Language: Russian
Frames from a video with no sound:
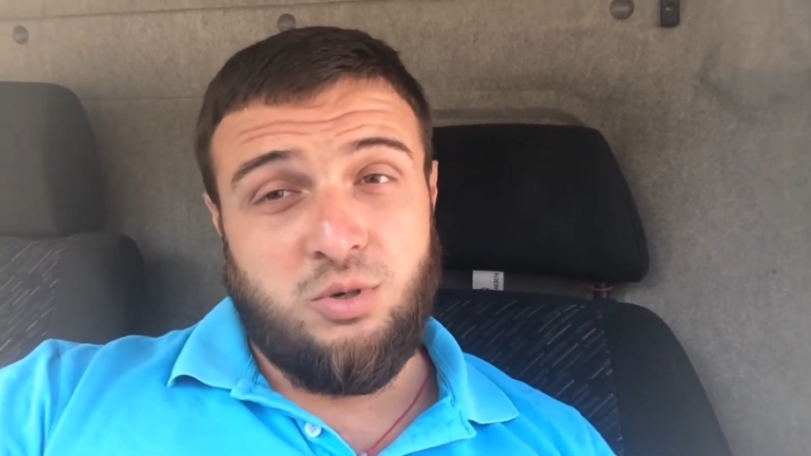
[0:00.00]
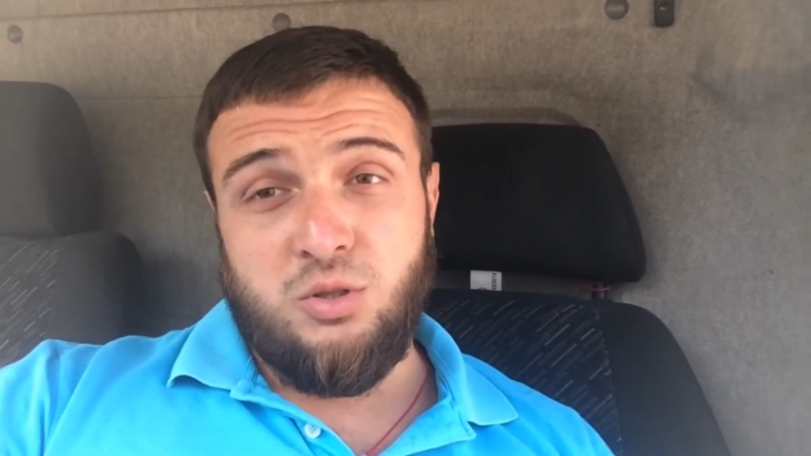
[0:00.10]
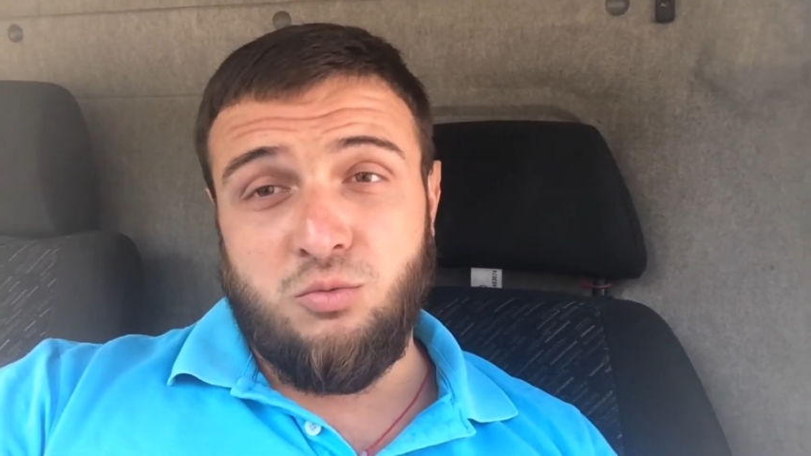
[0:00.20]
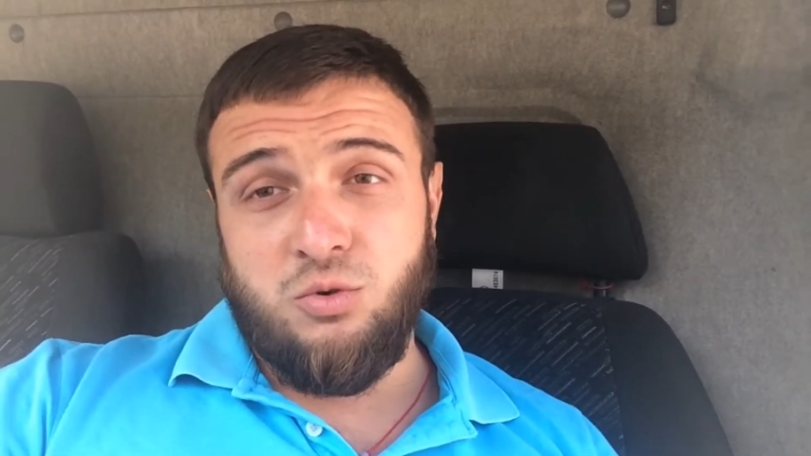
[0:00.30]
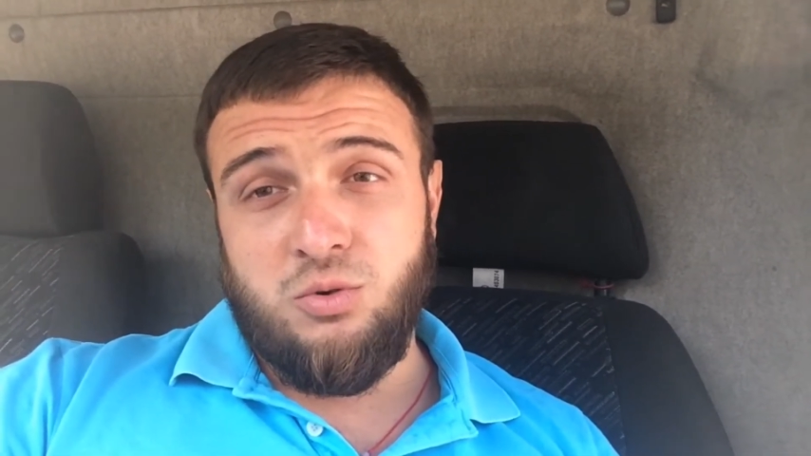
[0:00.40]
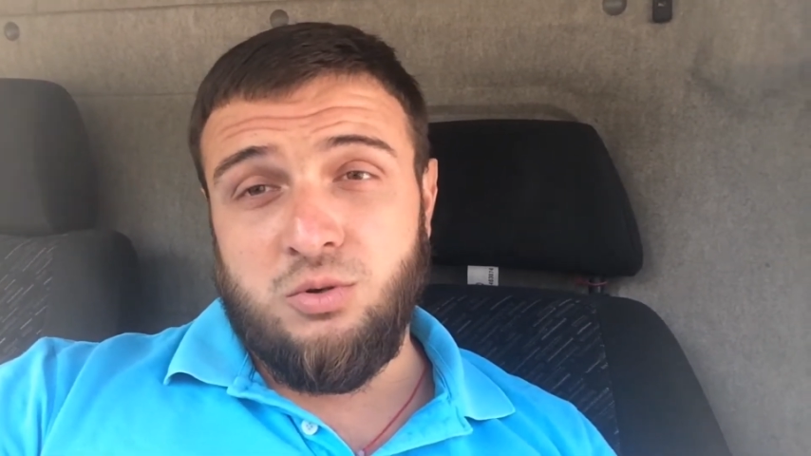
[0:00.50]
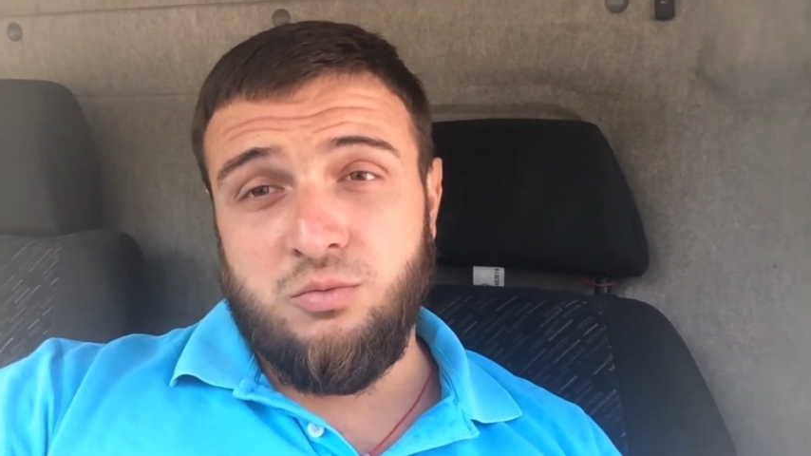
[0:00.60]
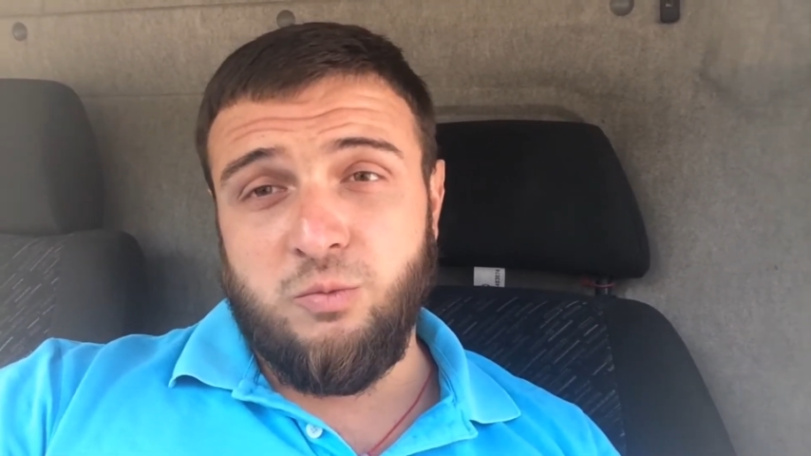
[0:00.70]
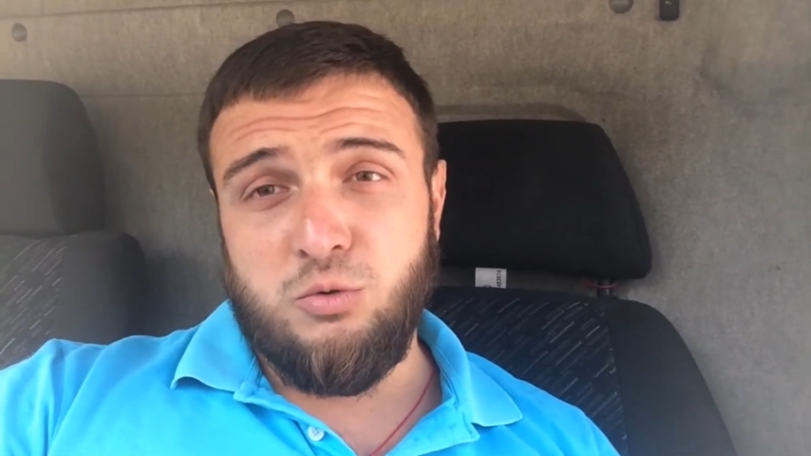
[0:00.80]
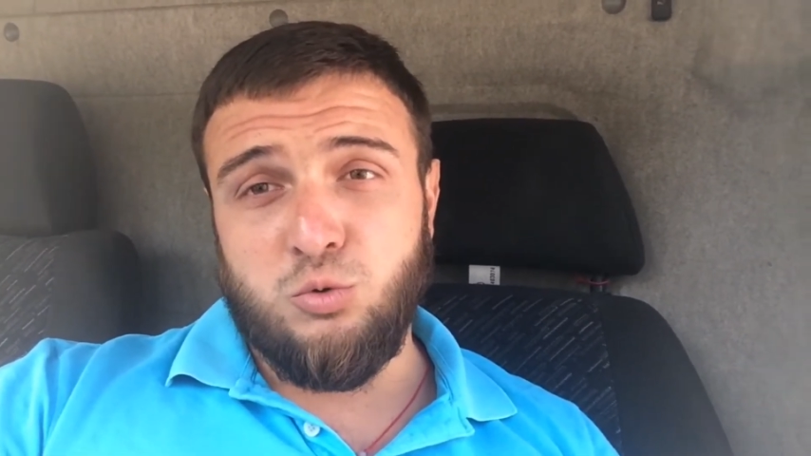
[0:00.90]
поэтому
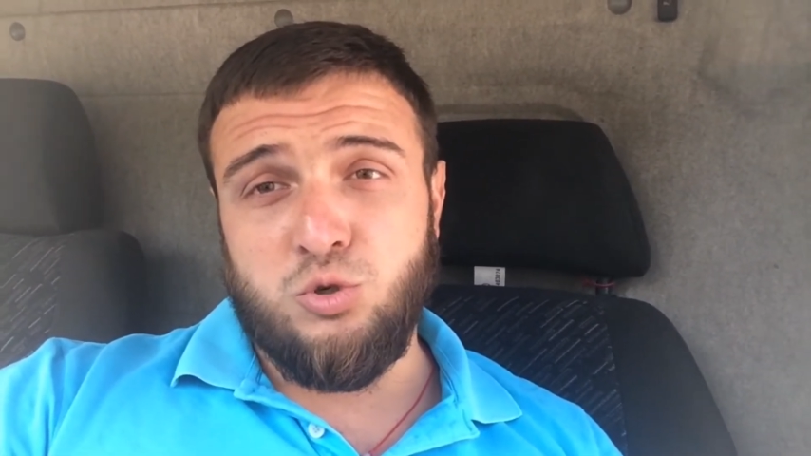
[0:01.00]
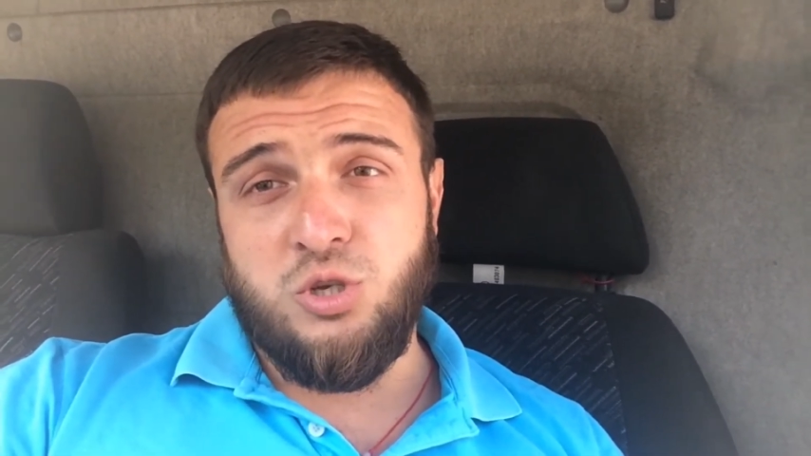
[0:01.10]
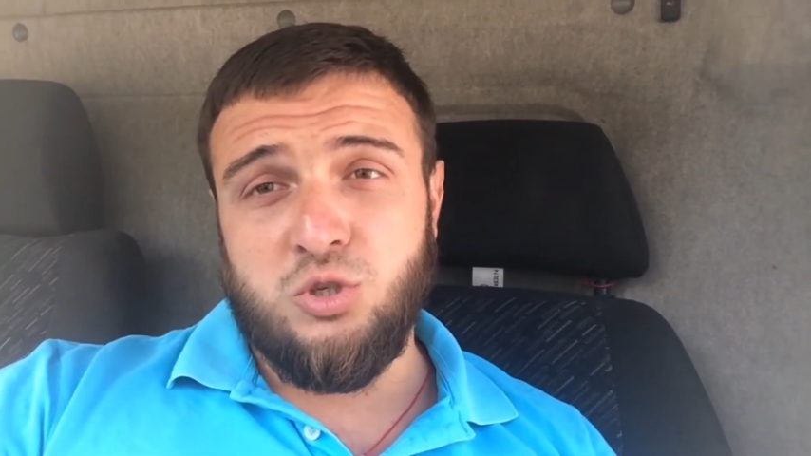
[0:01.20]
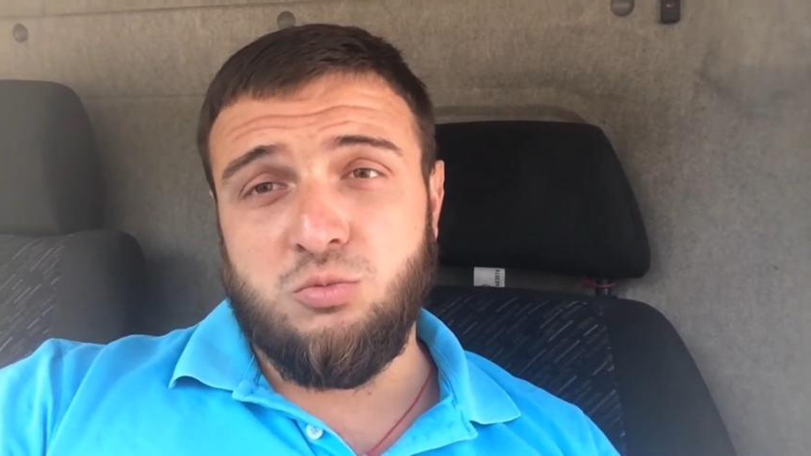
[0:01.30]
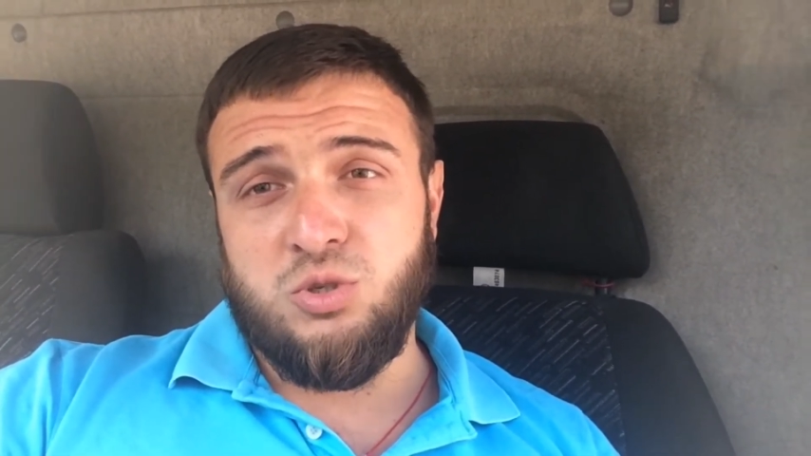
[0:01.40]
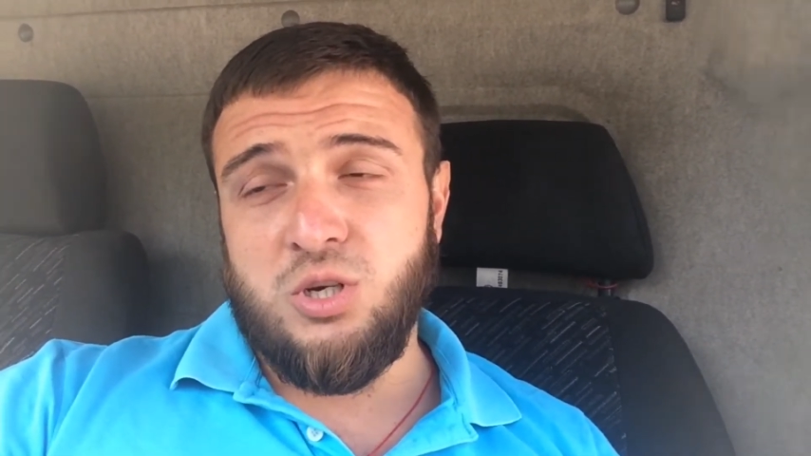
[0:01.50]
в моем случае не особо